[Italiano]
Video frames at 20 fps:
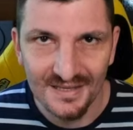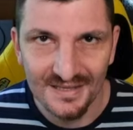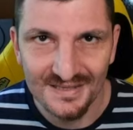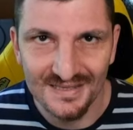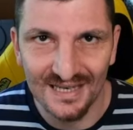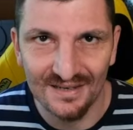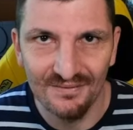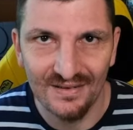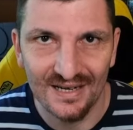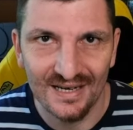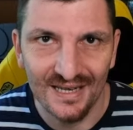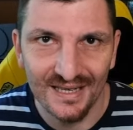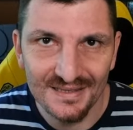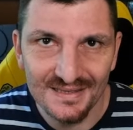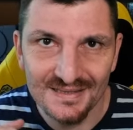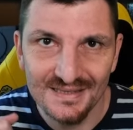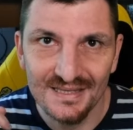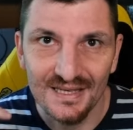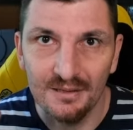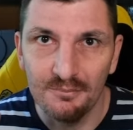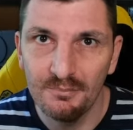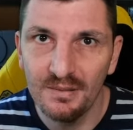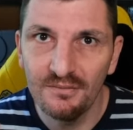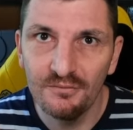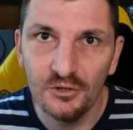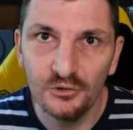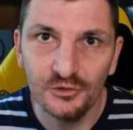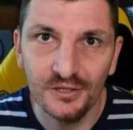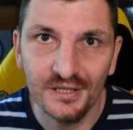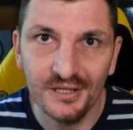Salve ragazzi e
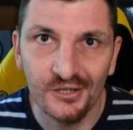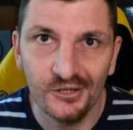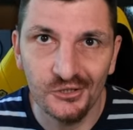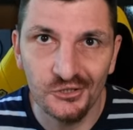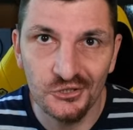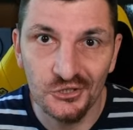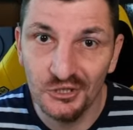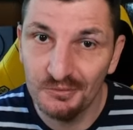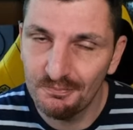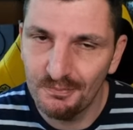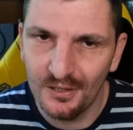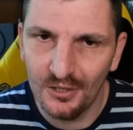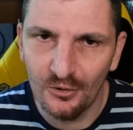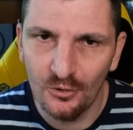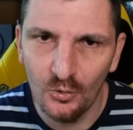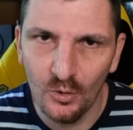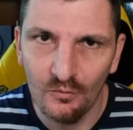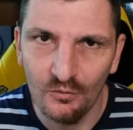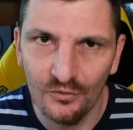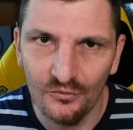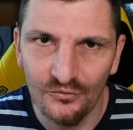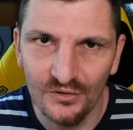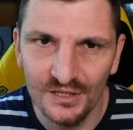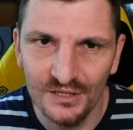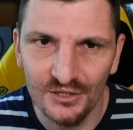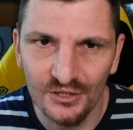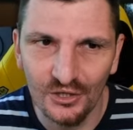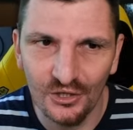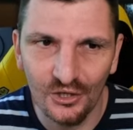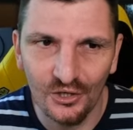benvenuti anche oggi per un nuovo
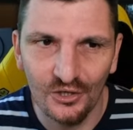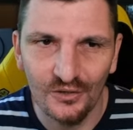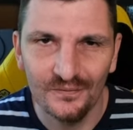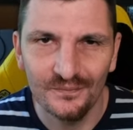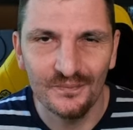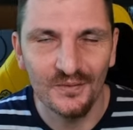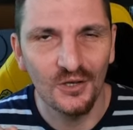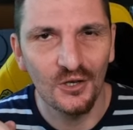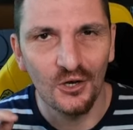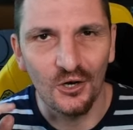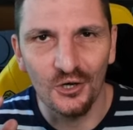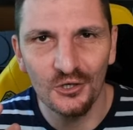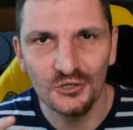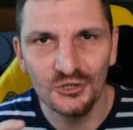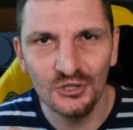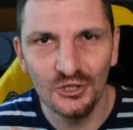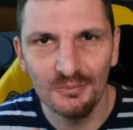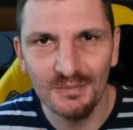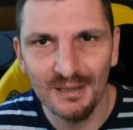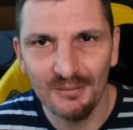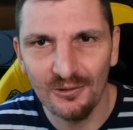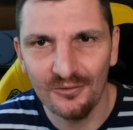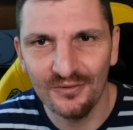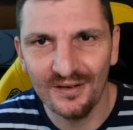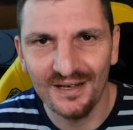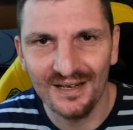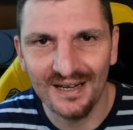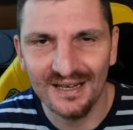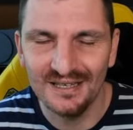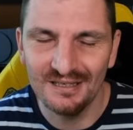video. Oggi dobbiamo
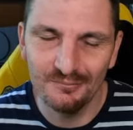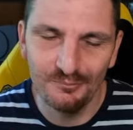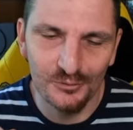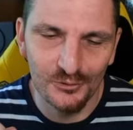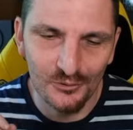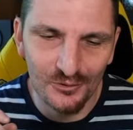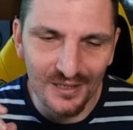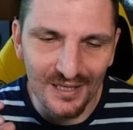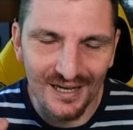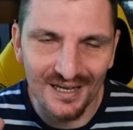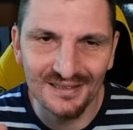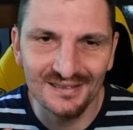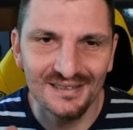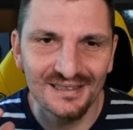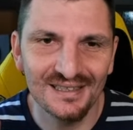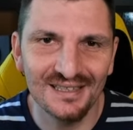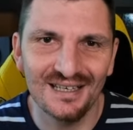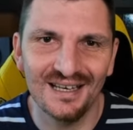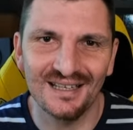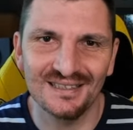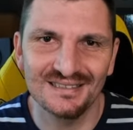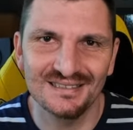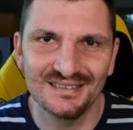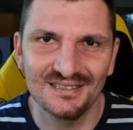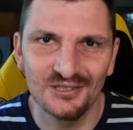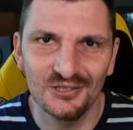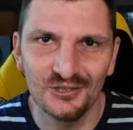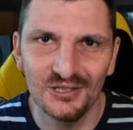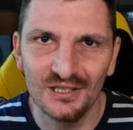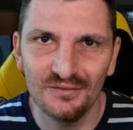fare il più grande
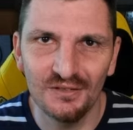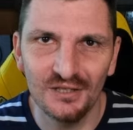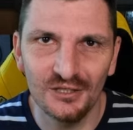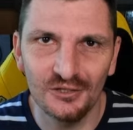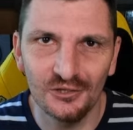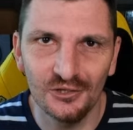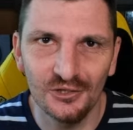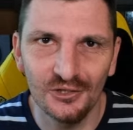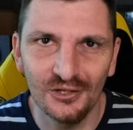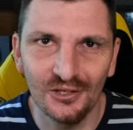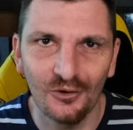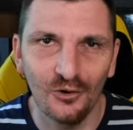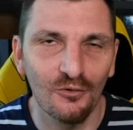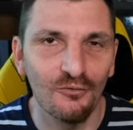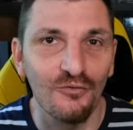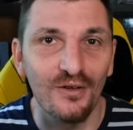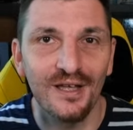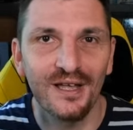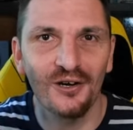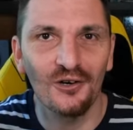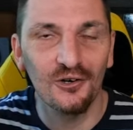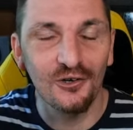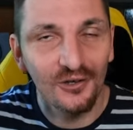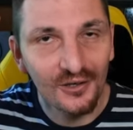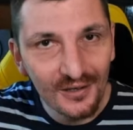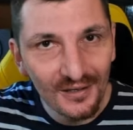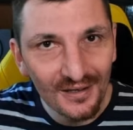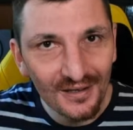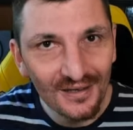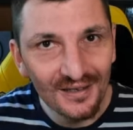classico di video,
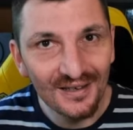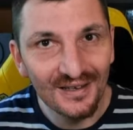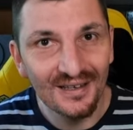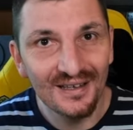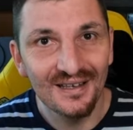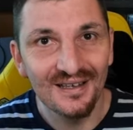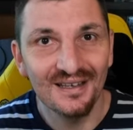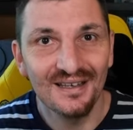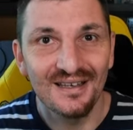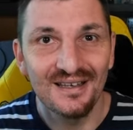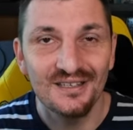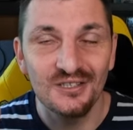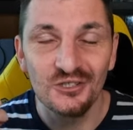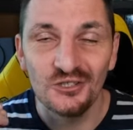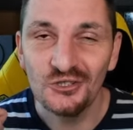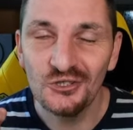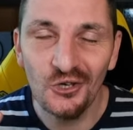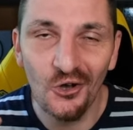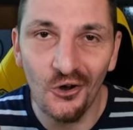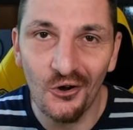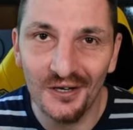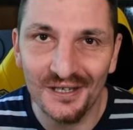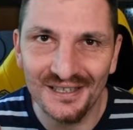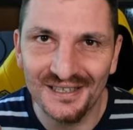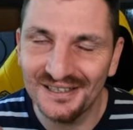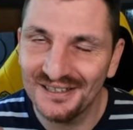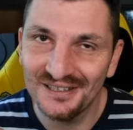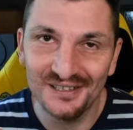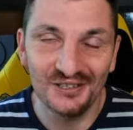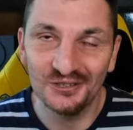ovvero Sony.
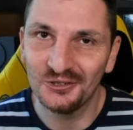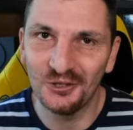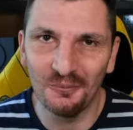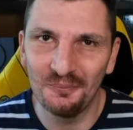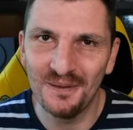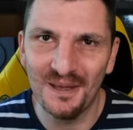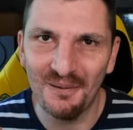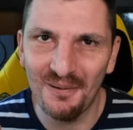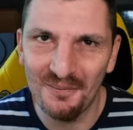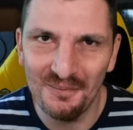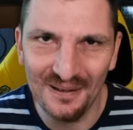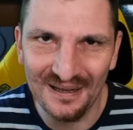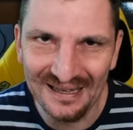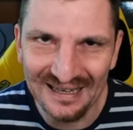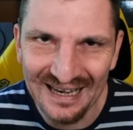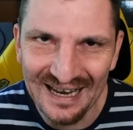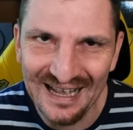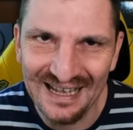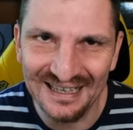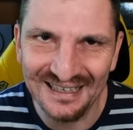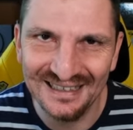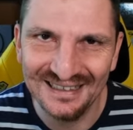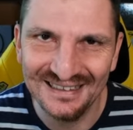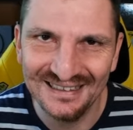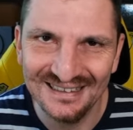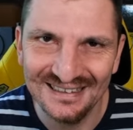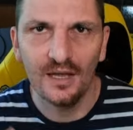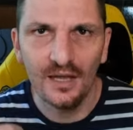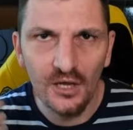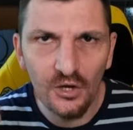Dobbiamo parlare.
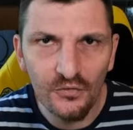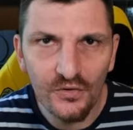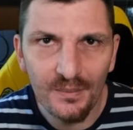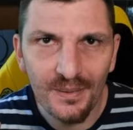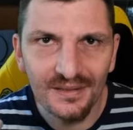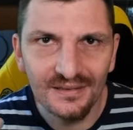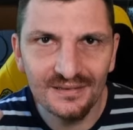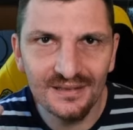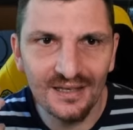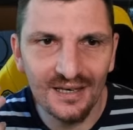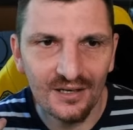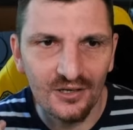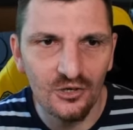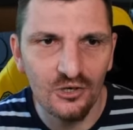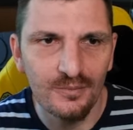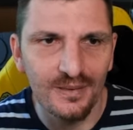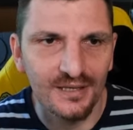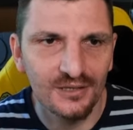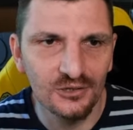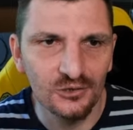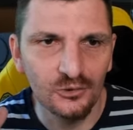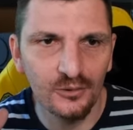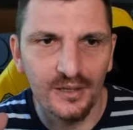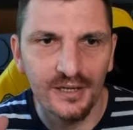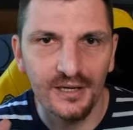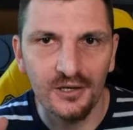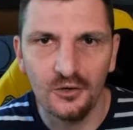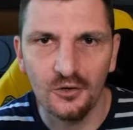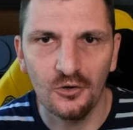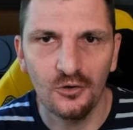E ovviamente l'argomento
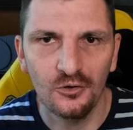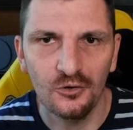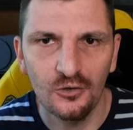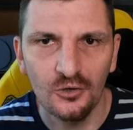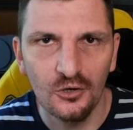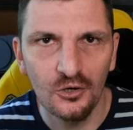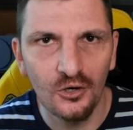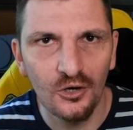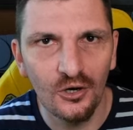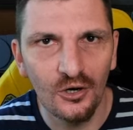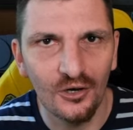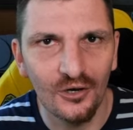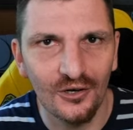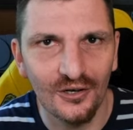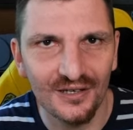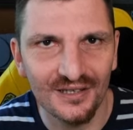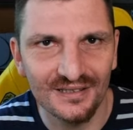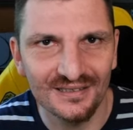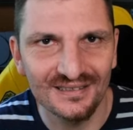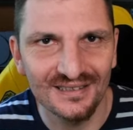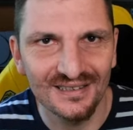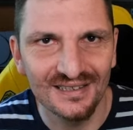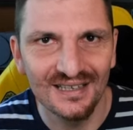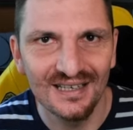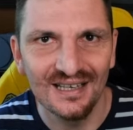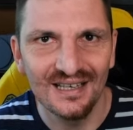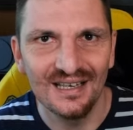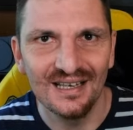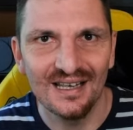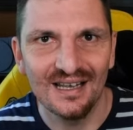è Concorde,
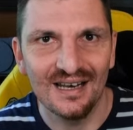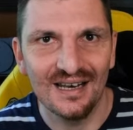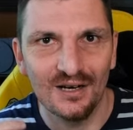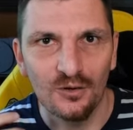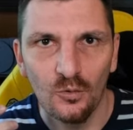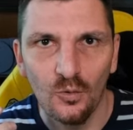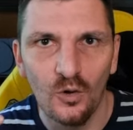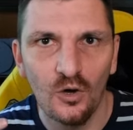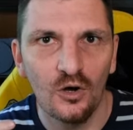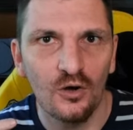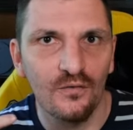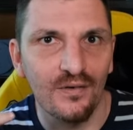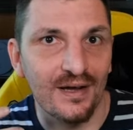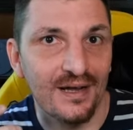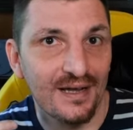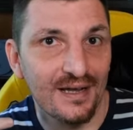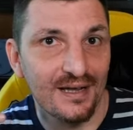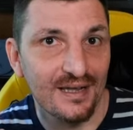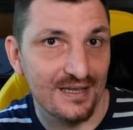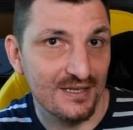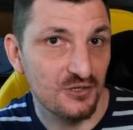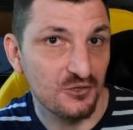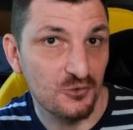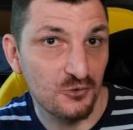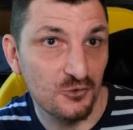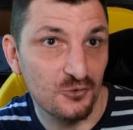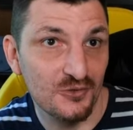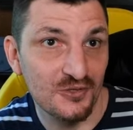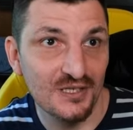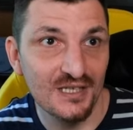la nuova
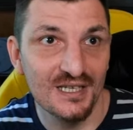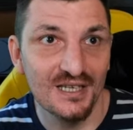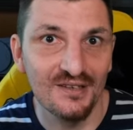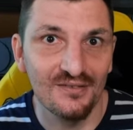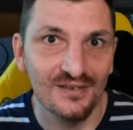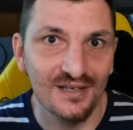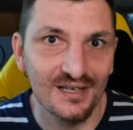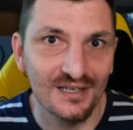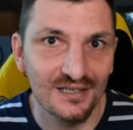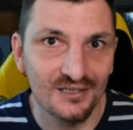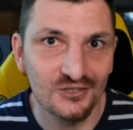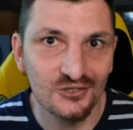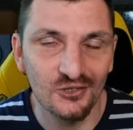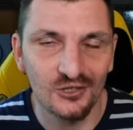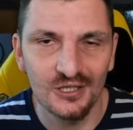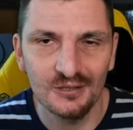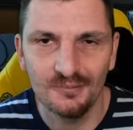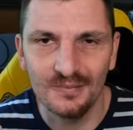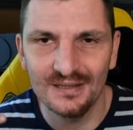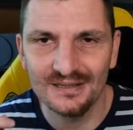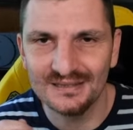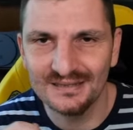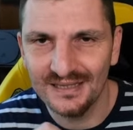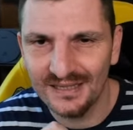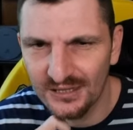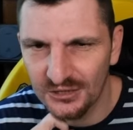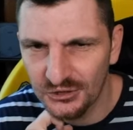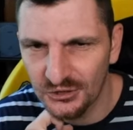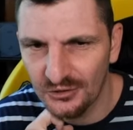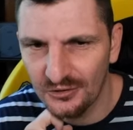esclusiva Sony
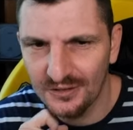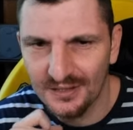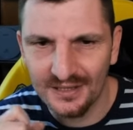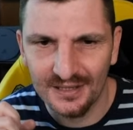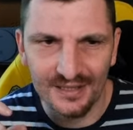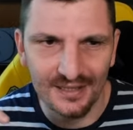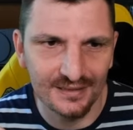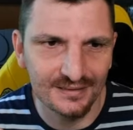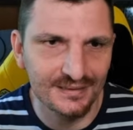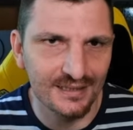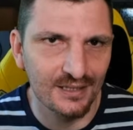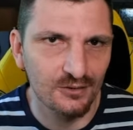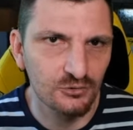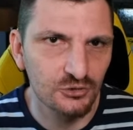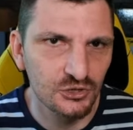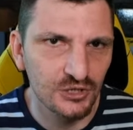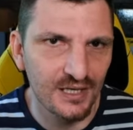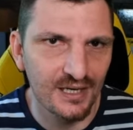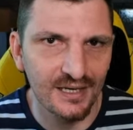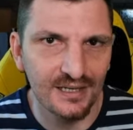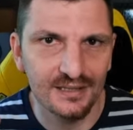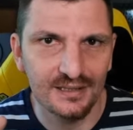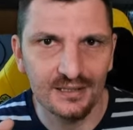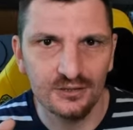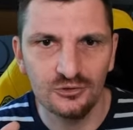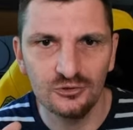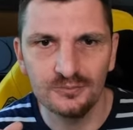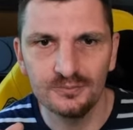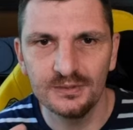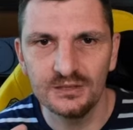PlayStation che in realtà uscirà anche
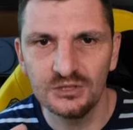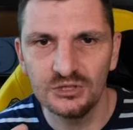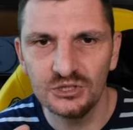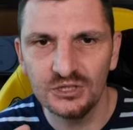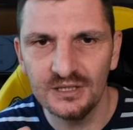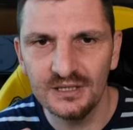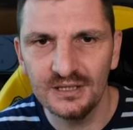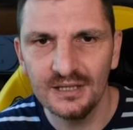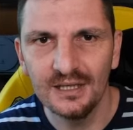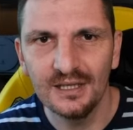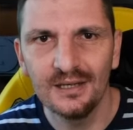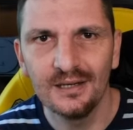su PC,